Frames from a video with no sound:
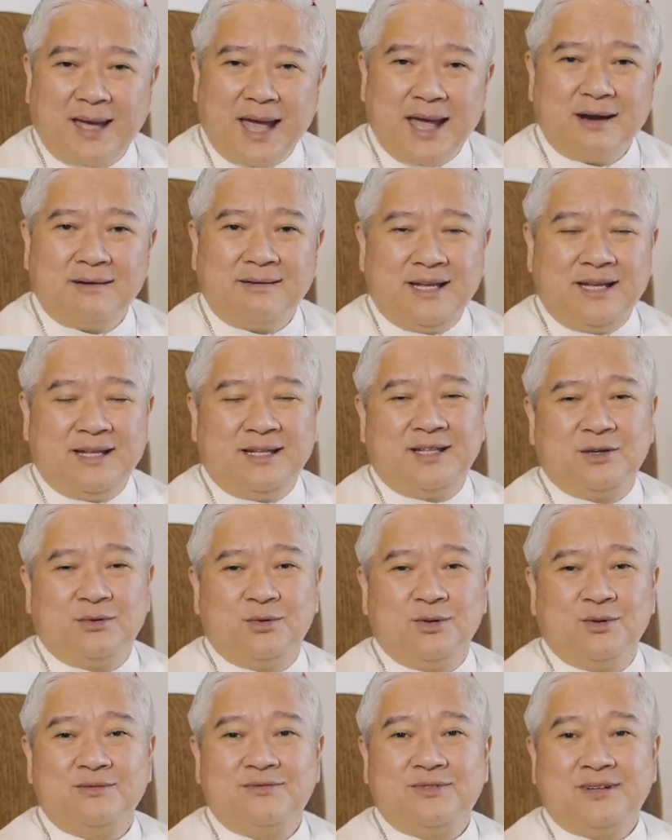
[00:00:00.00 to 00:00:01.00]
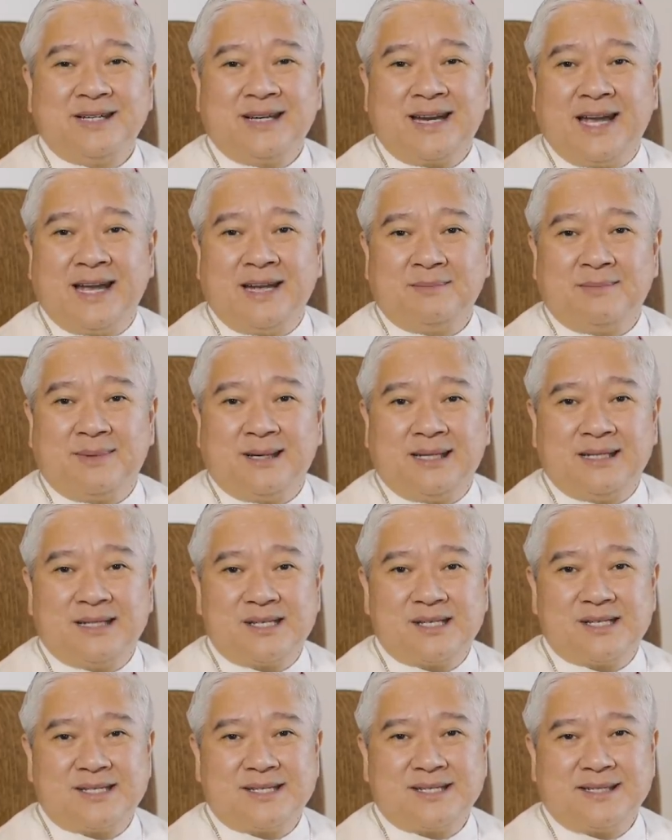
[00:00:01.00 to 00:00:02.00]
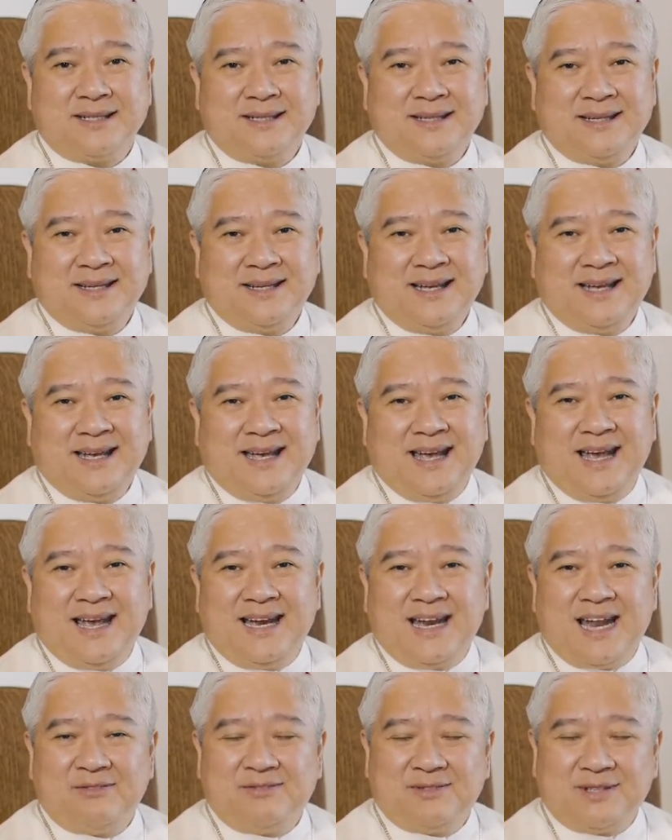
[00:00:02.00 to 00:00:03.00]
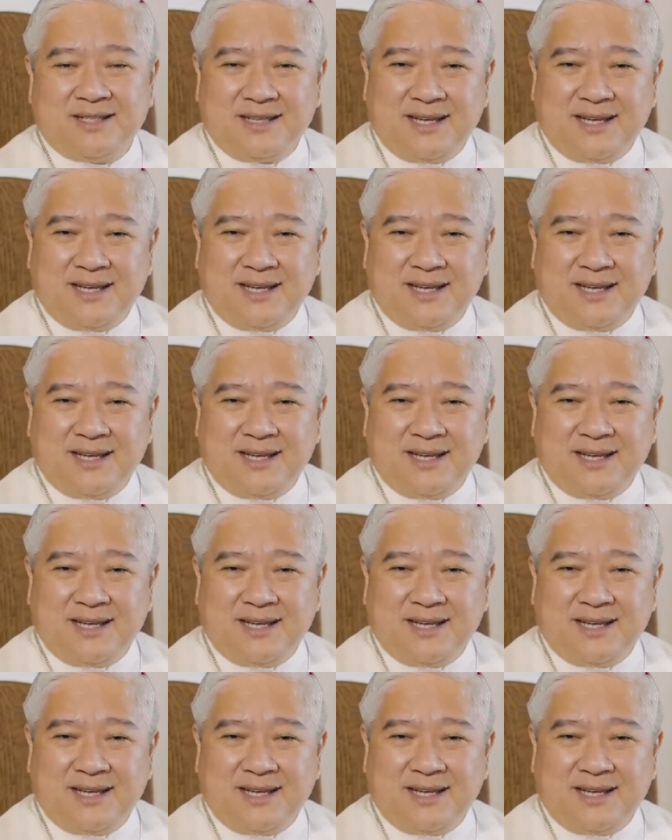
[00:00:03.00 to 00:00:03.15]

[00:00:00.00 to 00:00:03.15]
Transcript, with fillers: carry in the womb for nine months. And after